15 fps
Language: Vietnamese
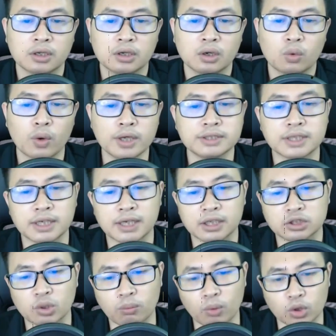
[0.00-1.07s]
Quế Di
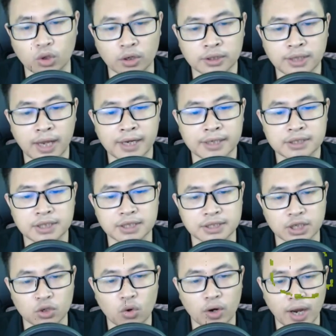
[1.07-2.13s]
dùng một ngón tay chỉ
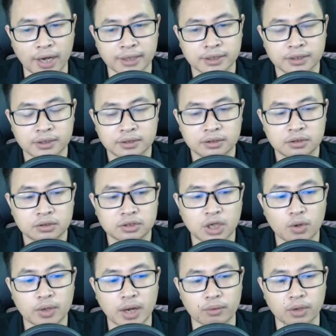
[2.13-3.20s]
chỉ cô gái
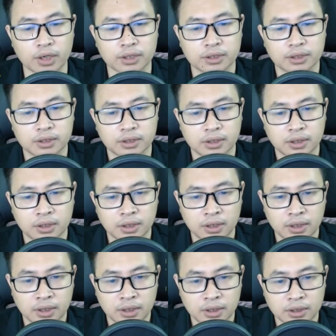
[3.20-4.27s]
trêu kẹo nói
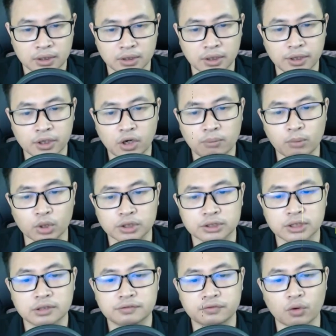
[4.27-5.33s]
Người có một
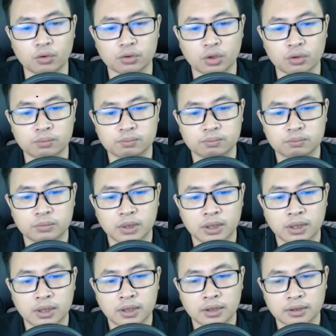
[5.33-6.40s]
sư phụ tốt
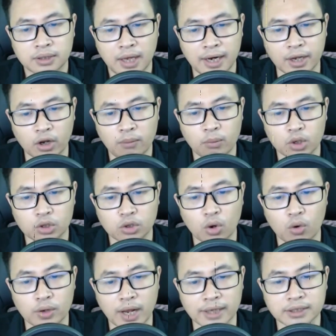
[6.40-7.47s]
Ta lại có một
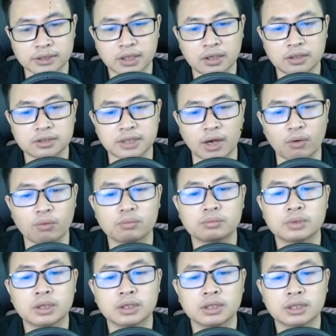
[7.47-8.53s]
đồ đệ sứt dẹo
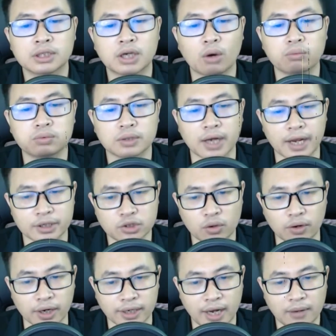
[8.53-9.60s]
Không để cho
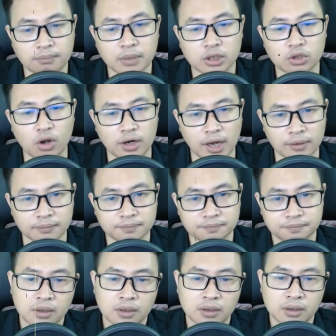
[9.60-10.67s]
người khác bớt lo lắng
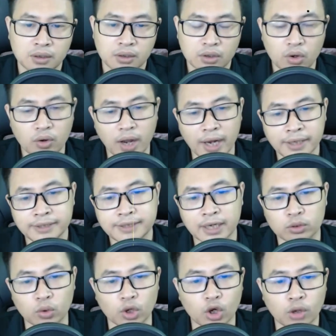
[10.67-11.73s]
Cô gái
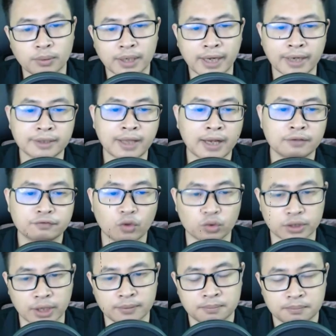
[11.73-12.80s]
trẻ tuổi ôm lấy cánh tay phụ
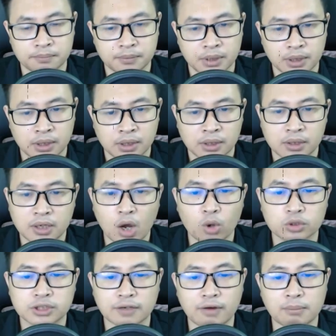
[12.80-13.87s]
nhân
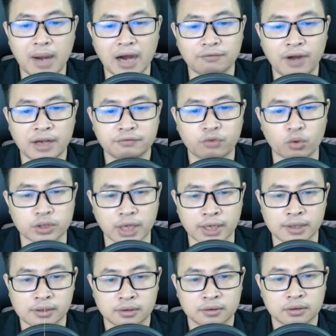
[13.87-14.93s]
Đầu dựa vào bả vai phụ nhân
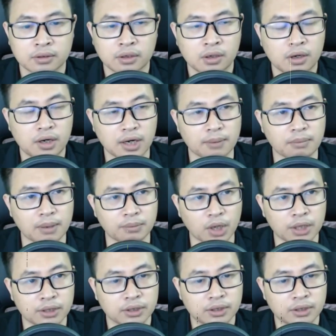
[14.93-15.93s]
Lầm bầm nói